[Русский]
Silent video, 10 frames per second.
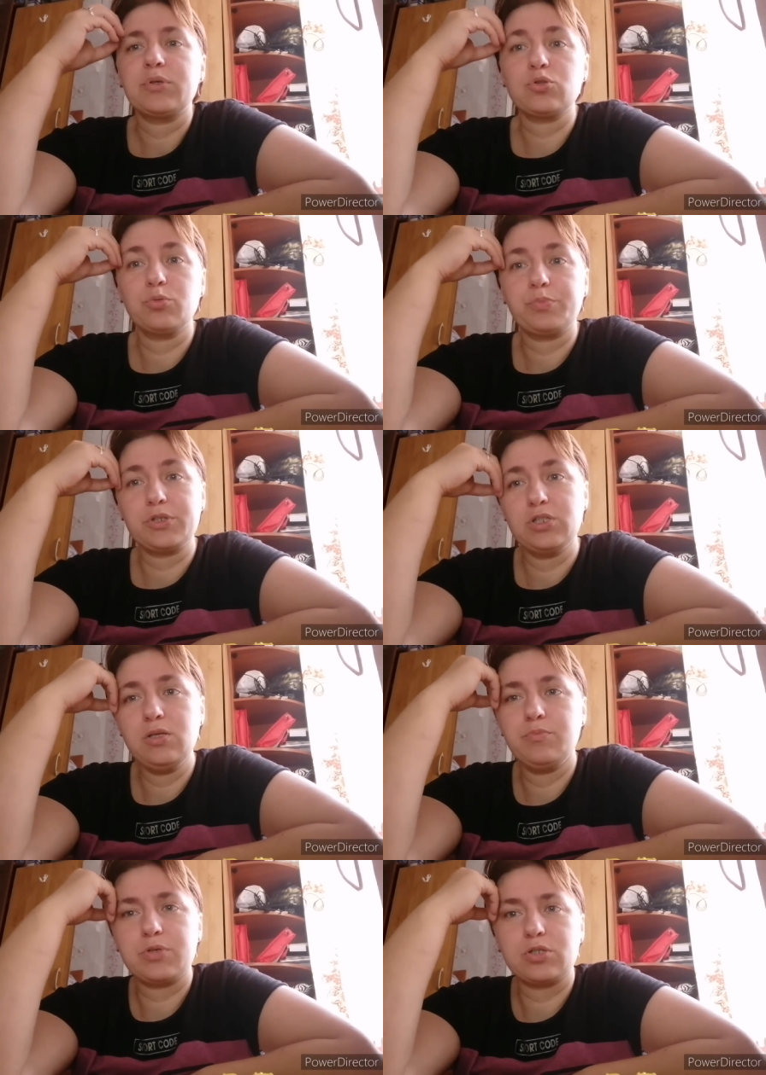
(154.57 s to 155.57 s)
Прошу
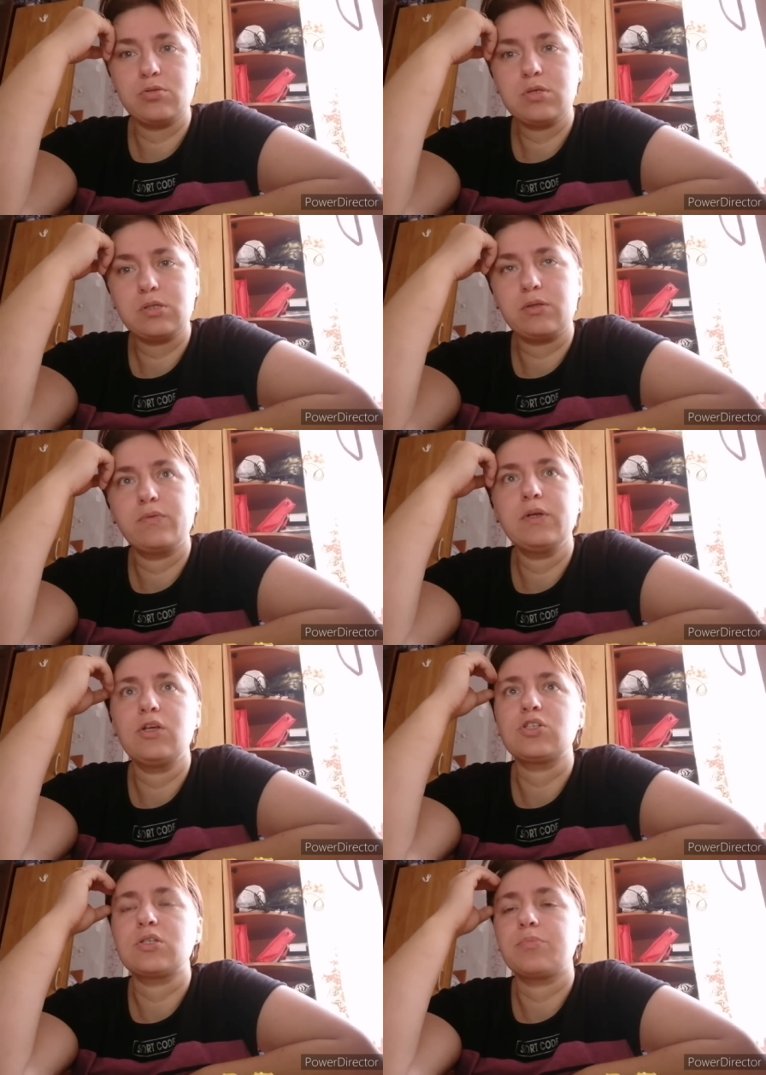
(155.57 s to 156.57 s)
прощения, пришлось
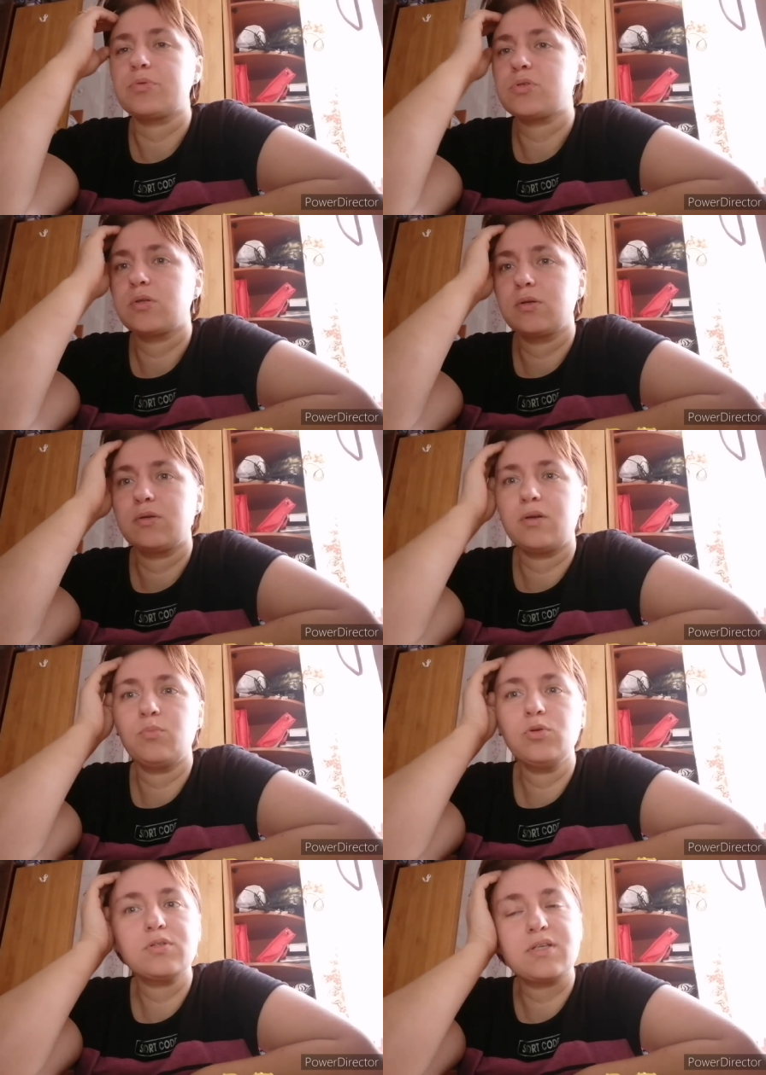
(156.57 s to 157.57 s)
отвлечься. Просто
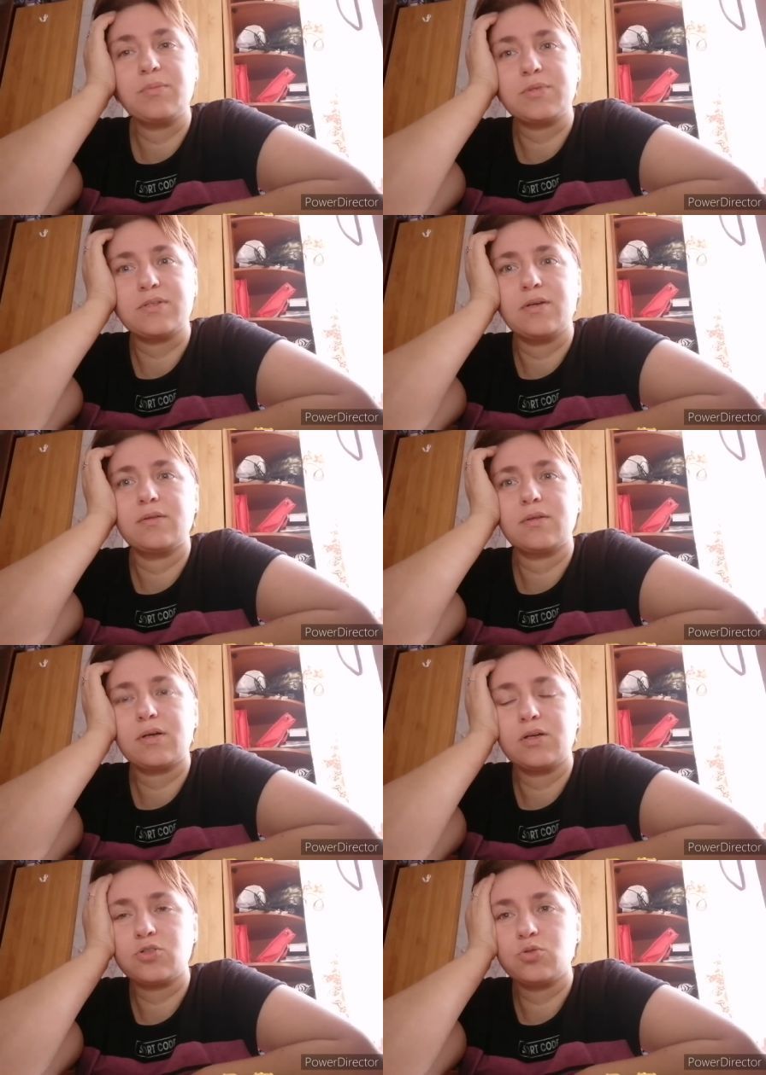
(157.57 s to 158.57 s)
ремонт, сами знаете,
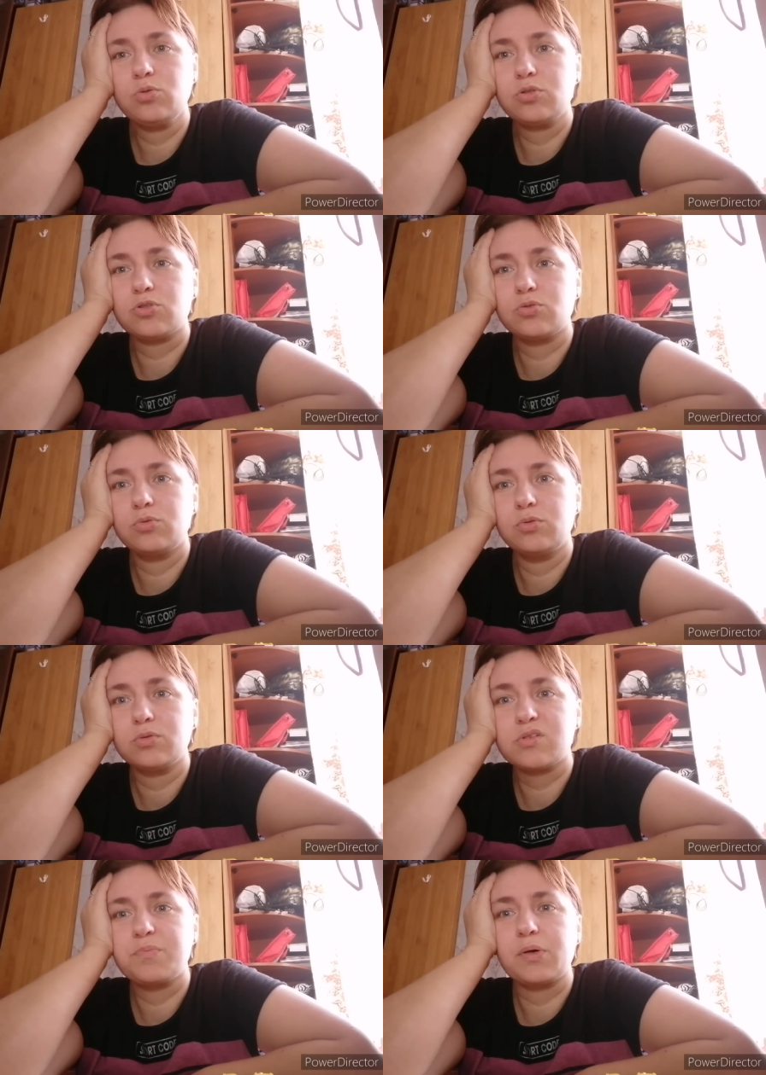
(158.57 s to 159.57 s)
такая штука,
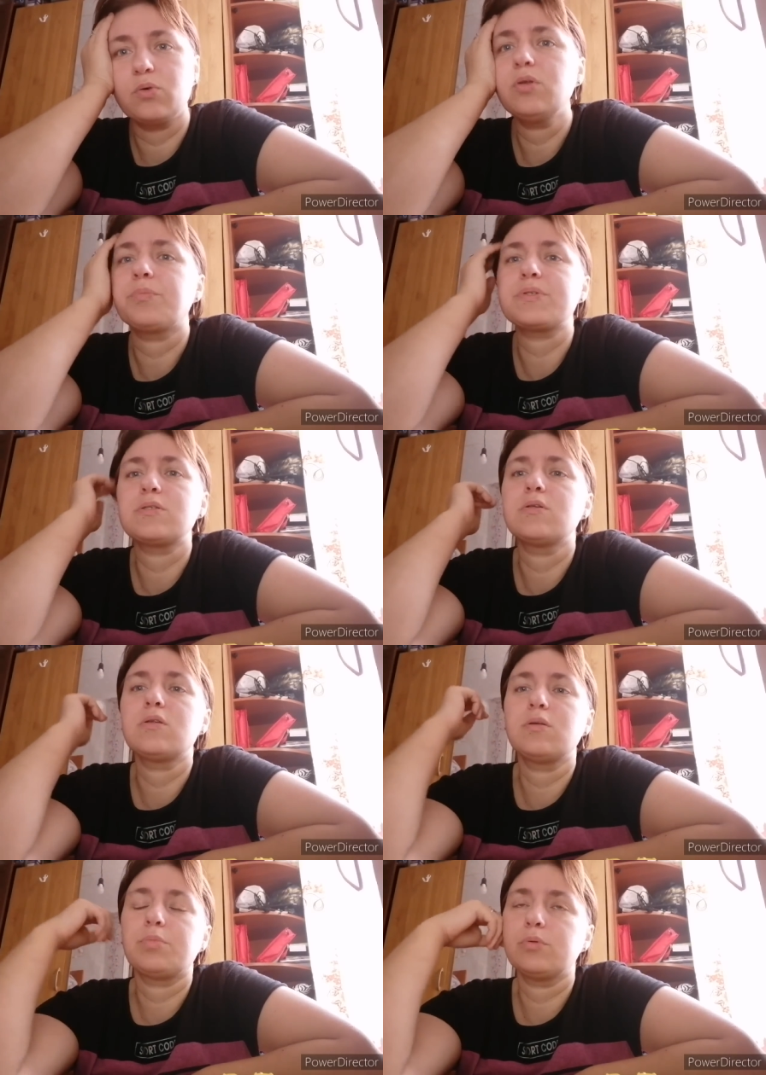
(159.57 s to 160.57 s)
что спокойно
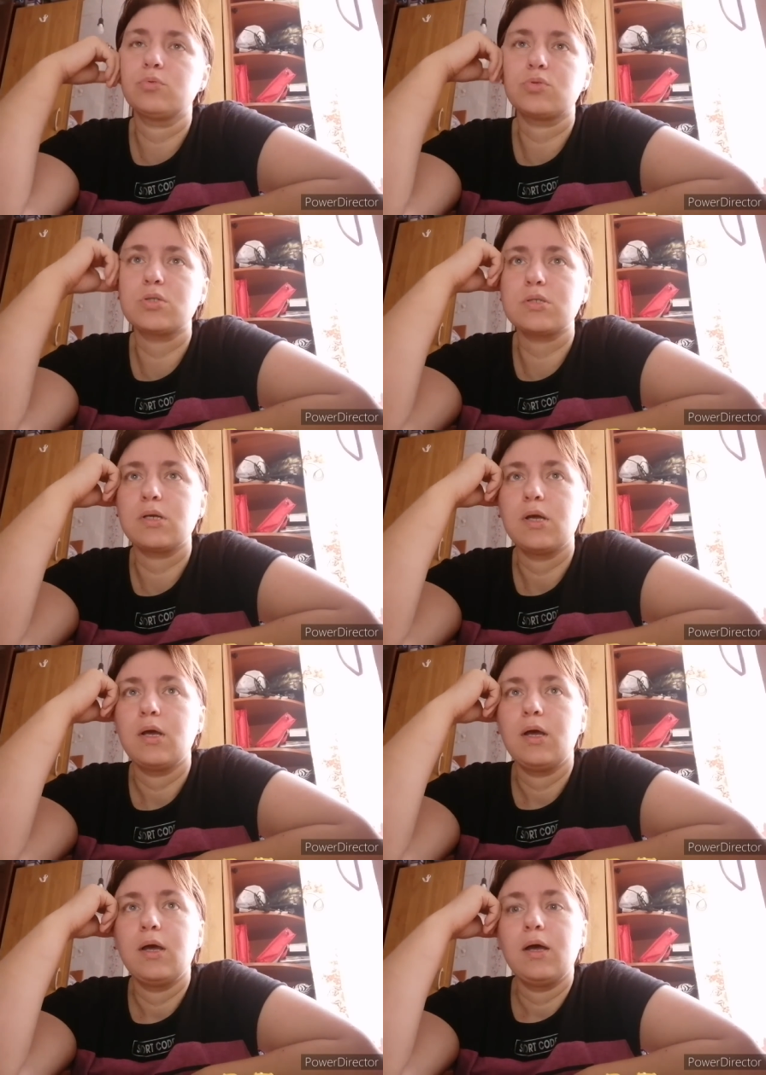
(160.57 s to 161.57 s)
посидеть не получится.
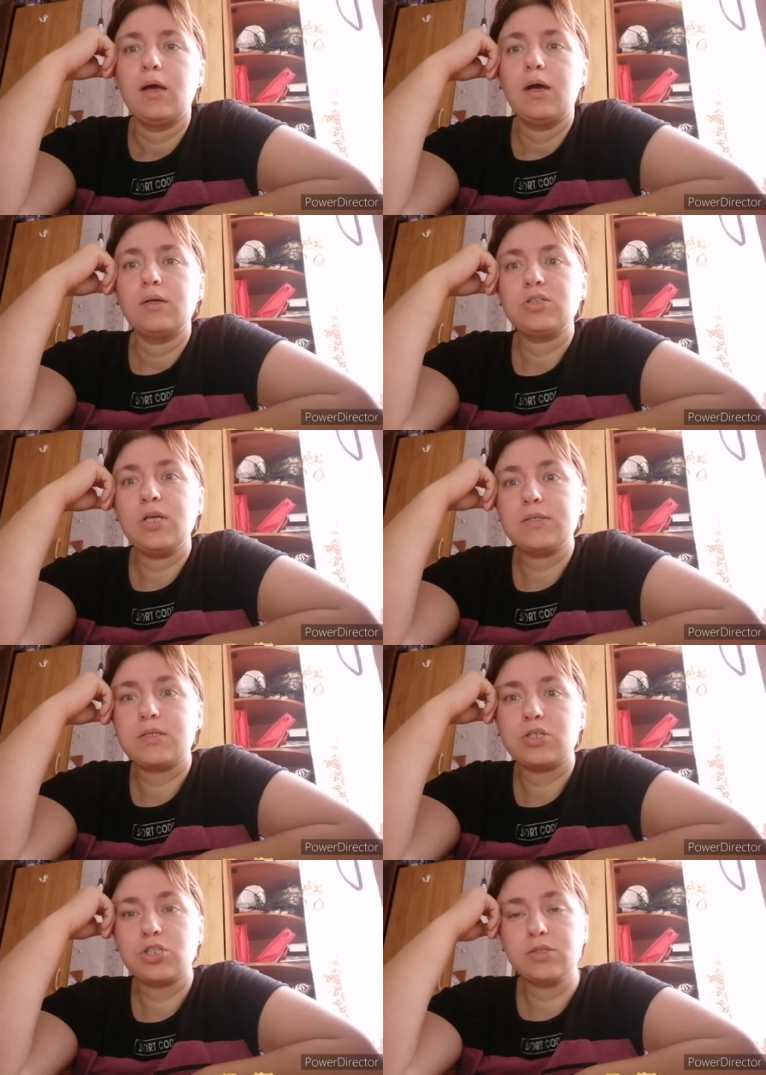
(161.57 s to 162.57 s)

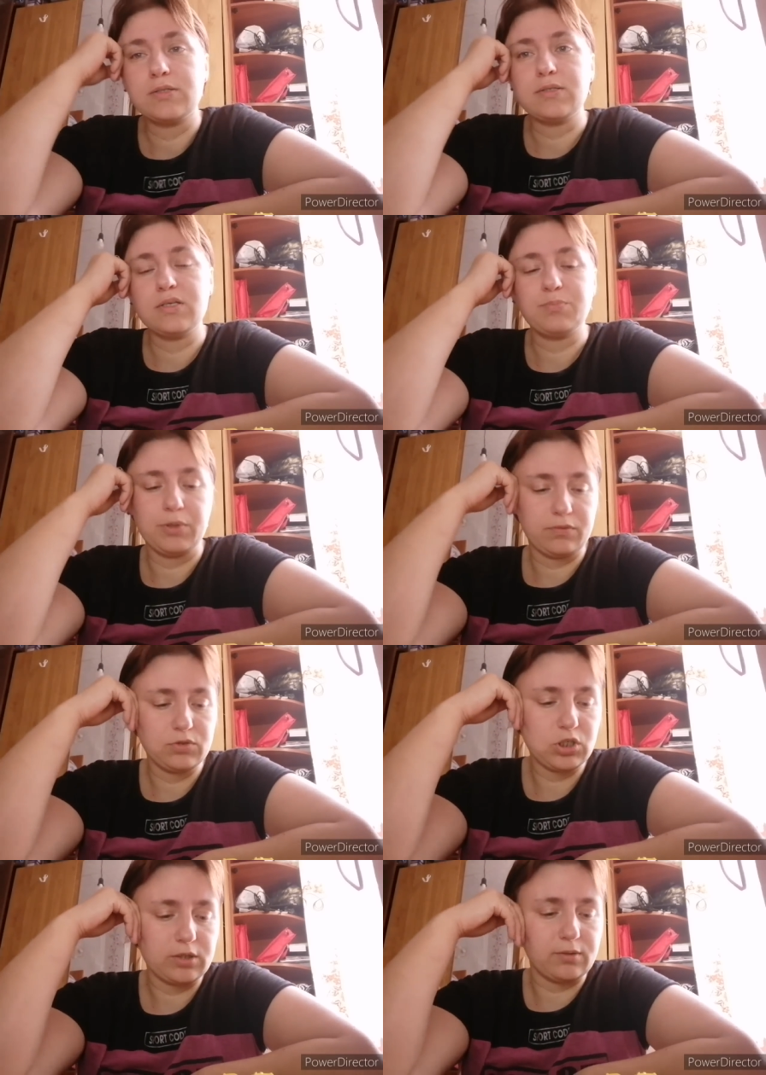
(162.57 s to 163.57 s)
Сейчас решила сесть
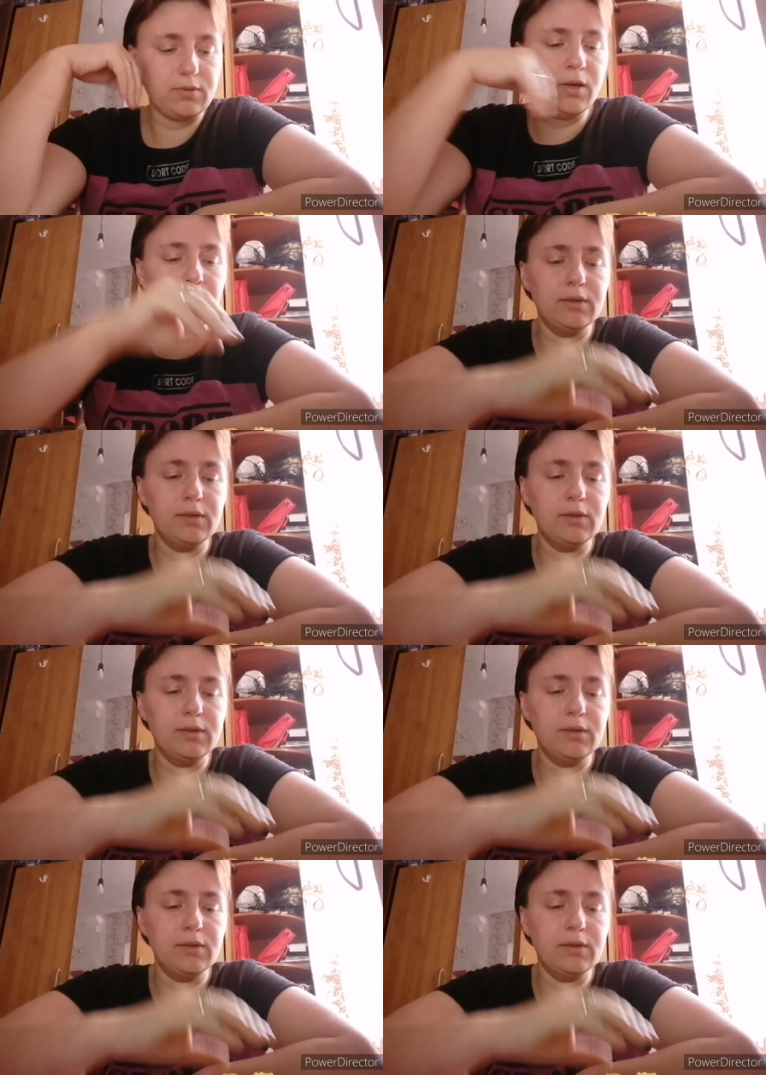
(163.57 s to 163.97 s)
поотвечать